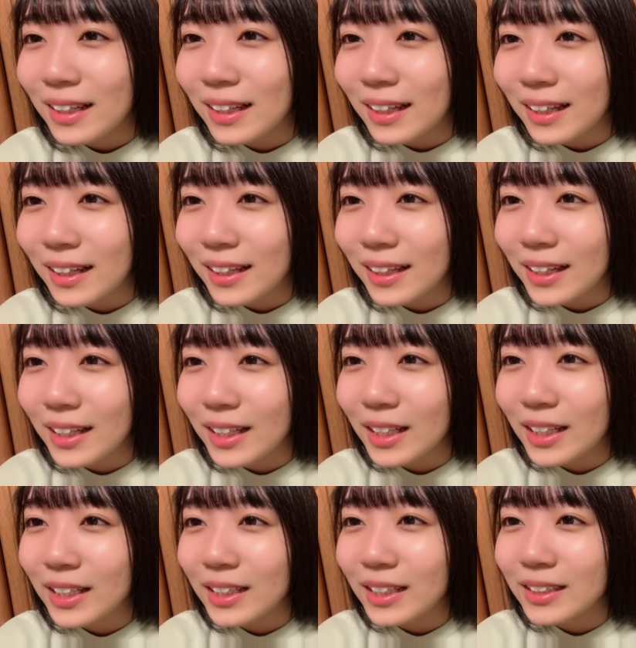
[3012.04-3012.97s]

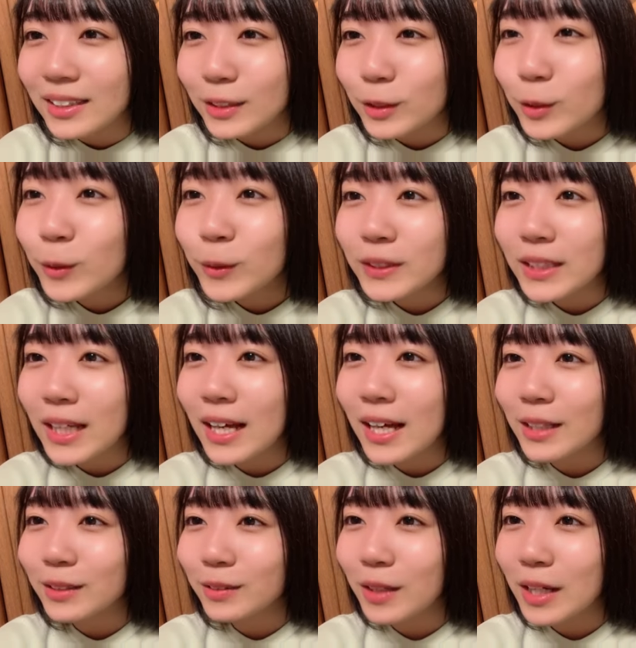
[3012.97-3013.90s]
えー、社長子さん
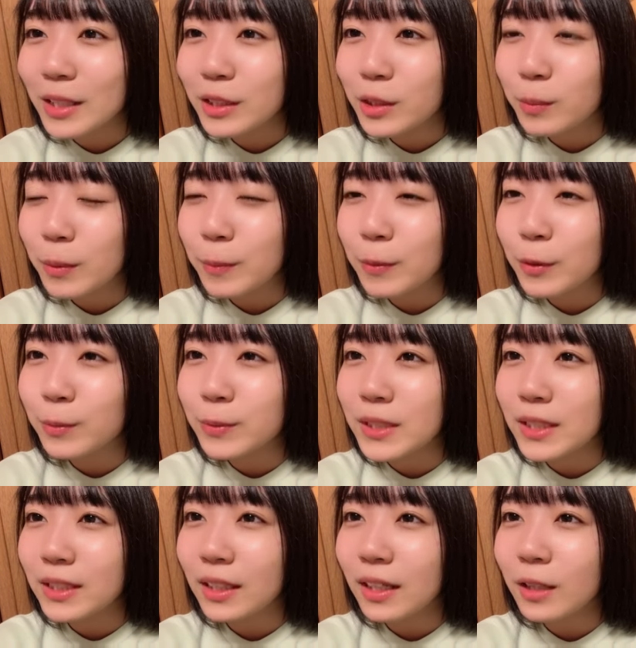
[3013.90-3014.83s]
ハートハートピピピ
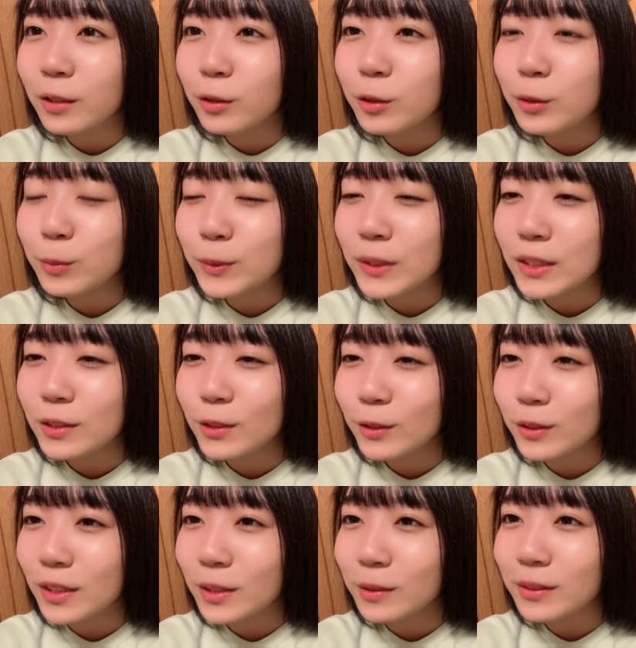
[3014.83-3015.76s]
さんたらのオーブさん
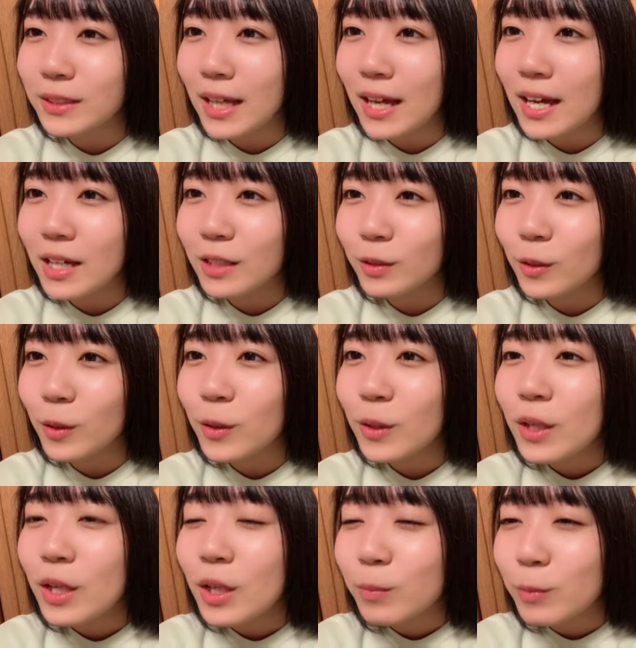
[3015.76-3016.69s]
食団子さんハート
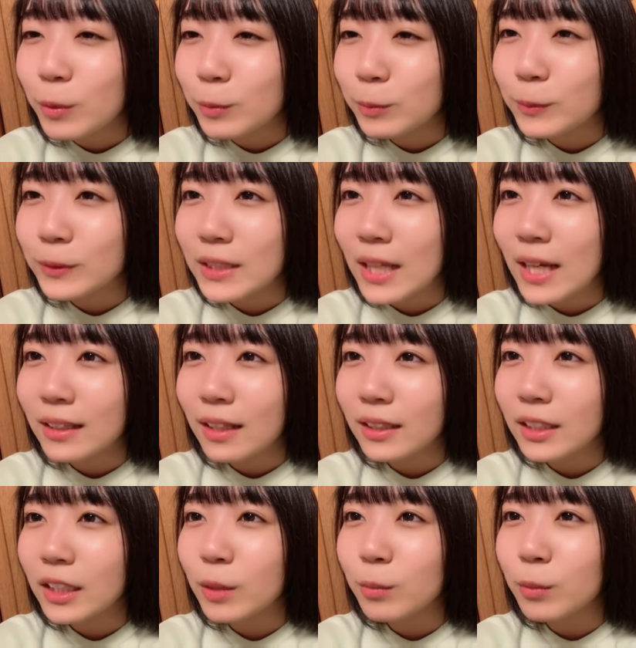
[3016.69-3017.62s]
もふもふさん
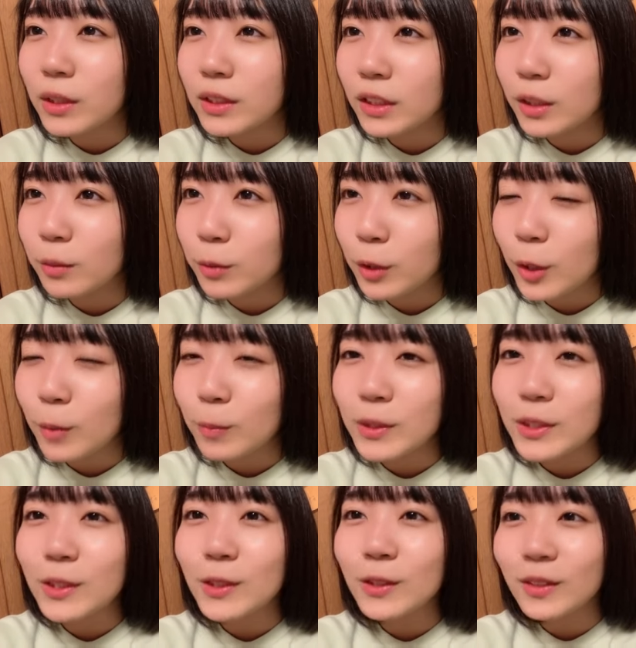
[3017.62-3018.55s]
赤き紫緑
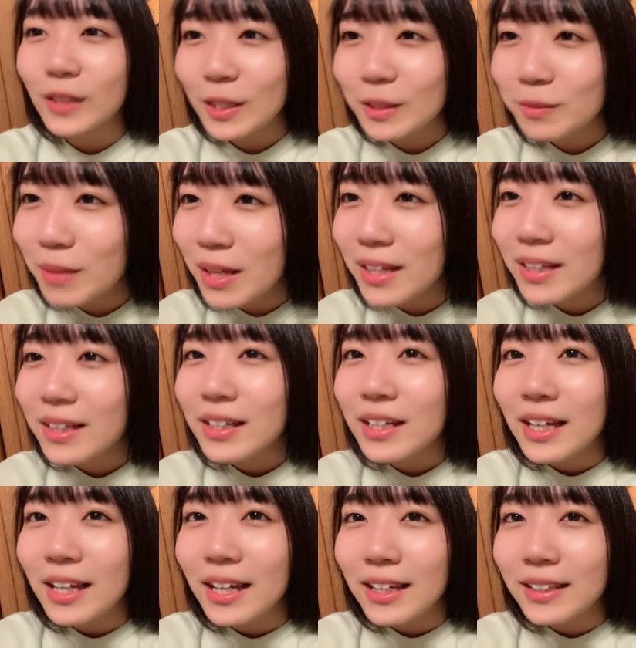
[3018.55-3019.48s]
水色のだるま、
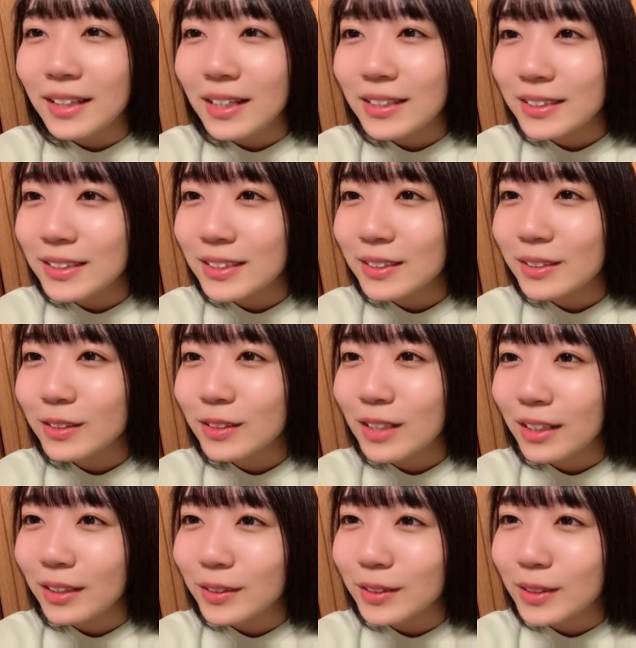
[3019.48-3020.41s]
えー、
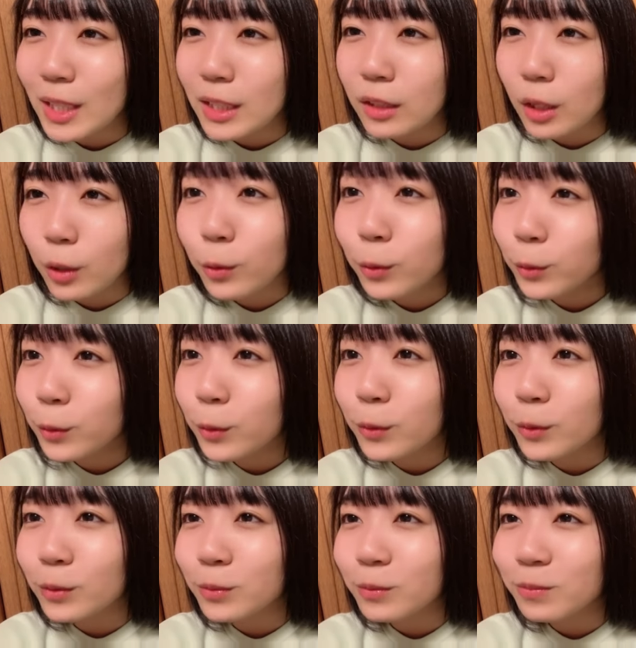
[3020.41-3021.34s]
ダンシングアヒルさんなるほ
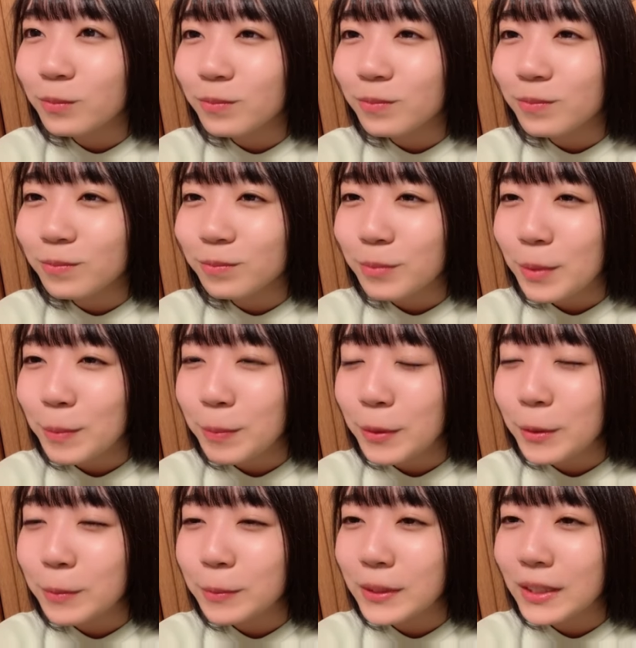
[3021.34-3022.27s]
ど
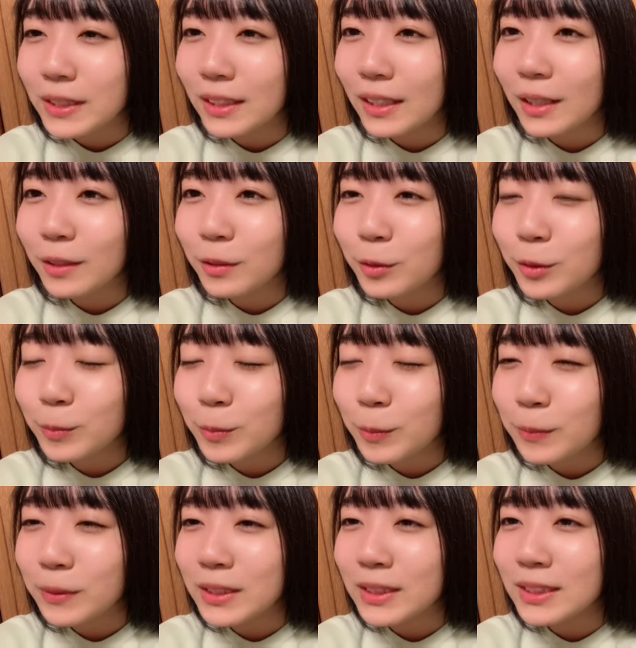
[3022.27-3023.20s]
ピピピさんたらの
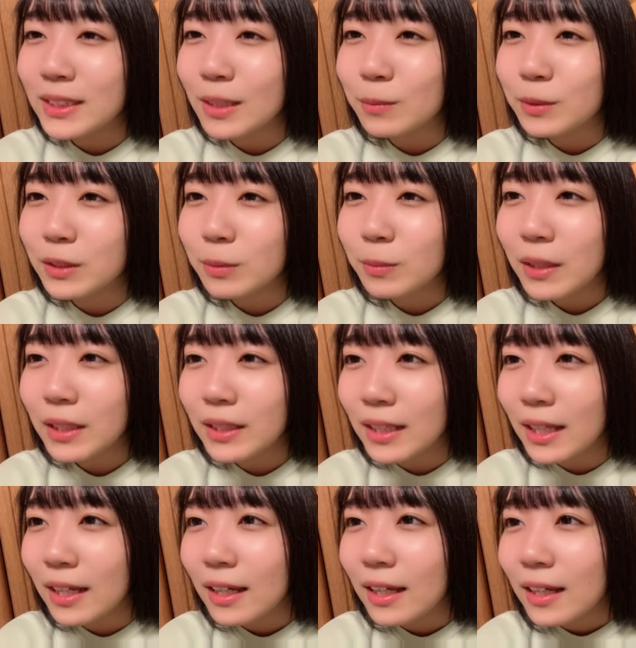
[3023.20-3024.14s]
オーブブリッジさん虫眼
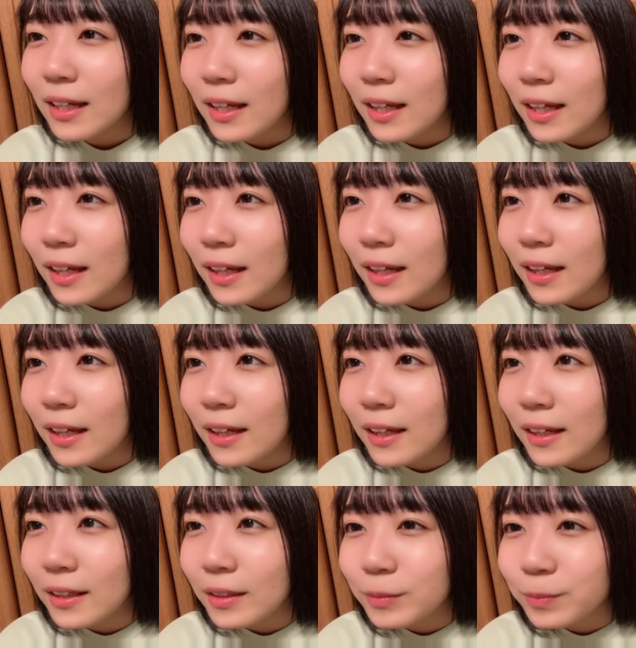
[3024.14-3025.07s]
鏡
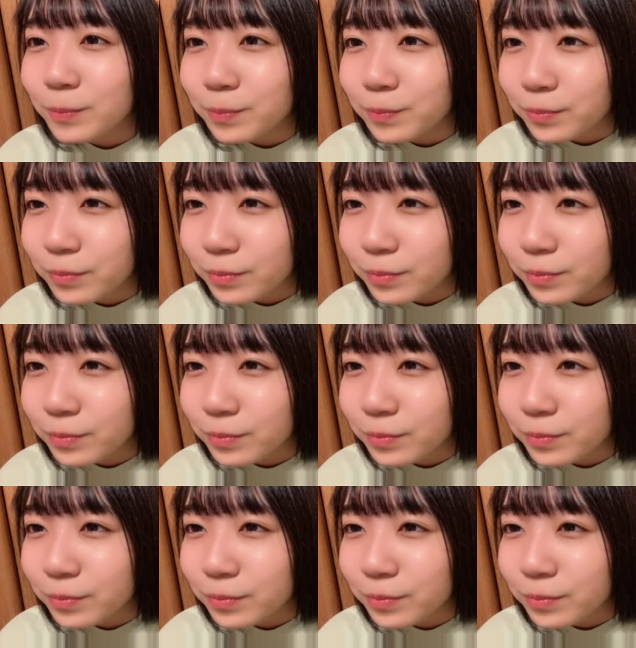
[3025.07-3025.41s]
えー